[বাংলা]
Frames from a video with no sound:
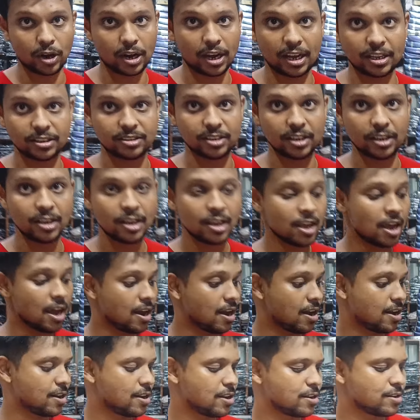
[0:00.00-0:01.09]
করা আছে
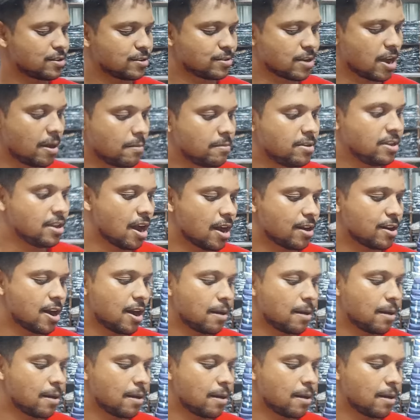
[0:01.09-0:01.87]
আমি